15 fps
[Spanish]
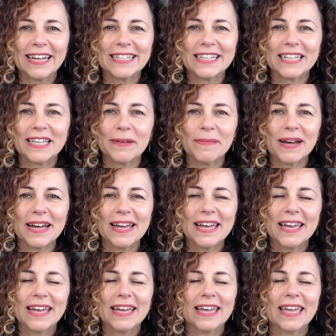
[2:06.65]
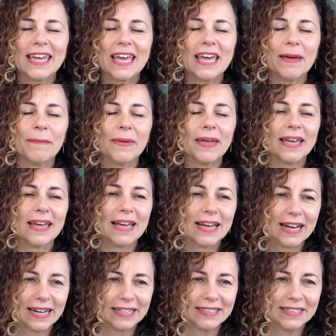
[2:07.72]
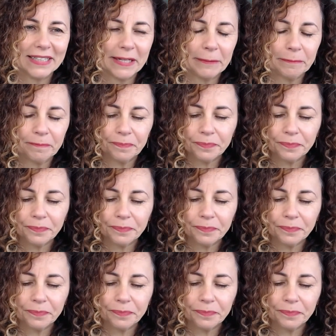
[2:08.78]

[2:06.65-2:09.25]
este tema que me encanta.